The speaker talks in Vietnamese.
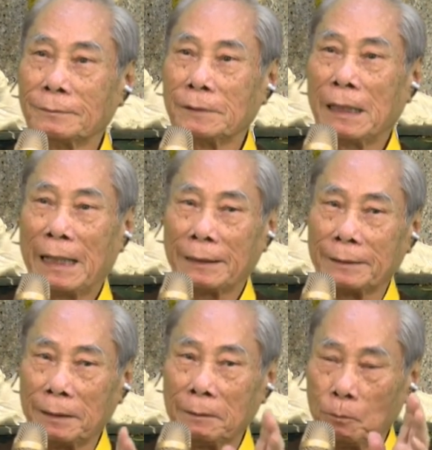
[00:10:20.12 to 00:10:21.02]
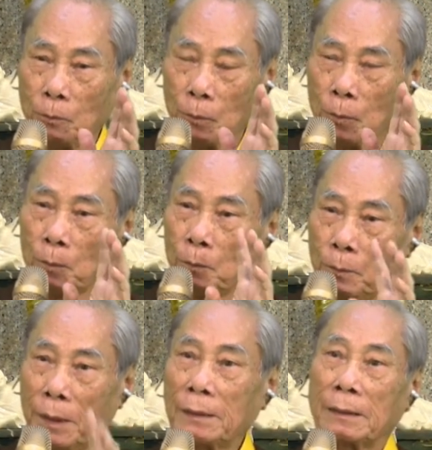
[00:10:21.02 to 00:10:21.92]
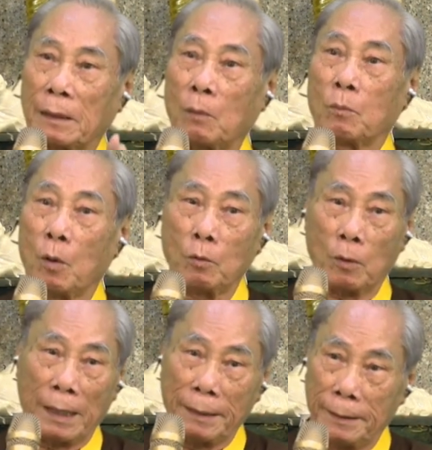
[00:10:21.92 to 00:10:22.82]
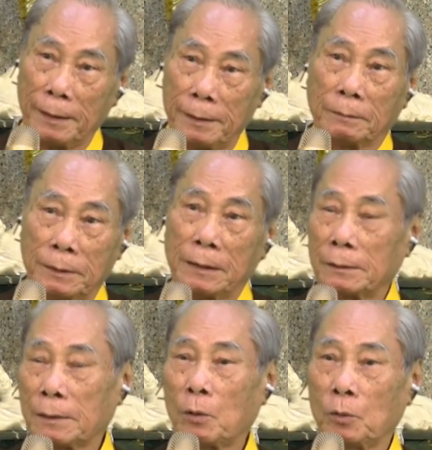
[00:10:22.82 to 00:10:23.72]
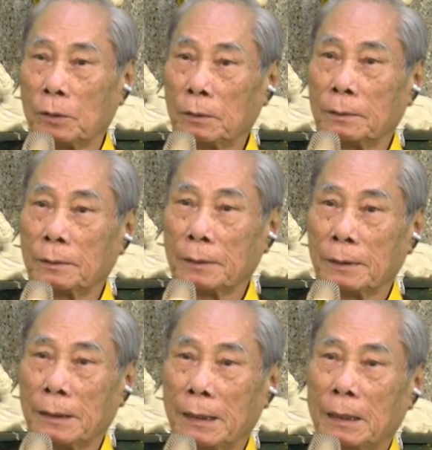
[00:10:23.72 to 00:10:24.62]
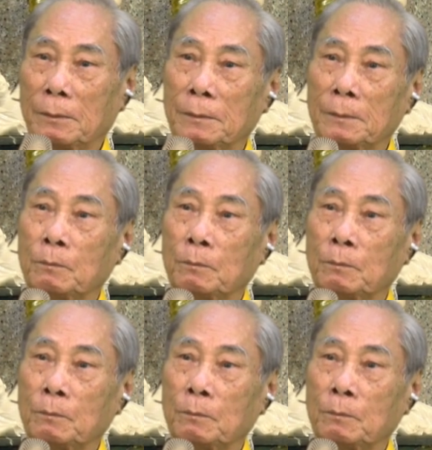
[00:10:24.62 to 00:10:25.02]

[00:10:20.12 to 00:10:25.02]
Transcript: Như là chỉ biết là công bố, còn ai về được không về thôi, thấy không?